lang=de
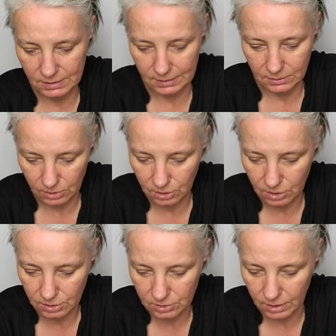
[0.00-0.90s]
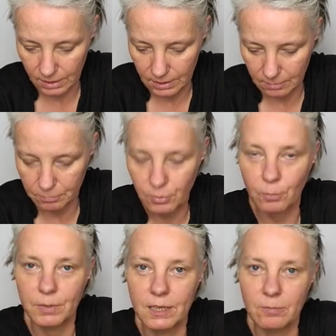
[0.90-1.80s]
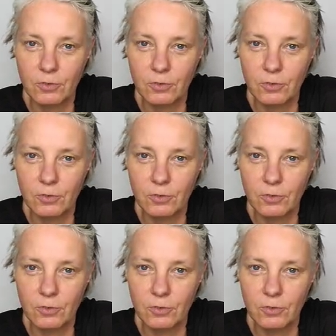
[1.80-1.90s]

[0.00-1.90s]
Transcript: dann doch zu einem Problem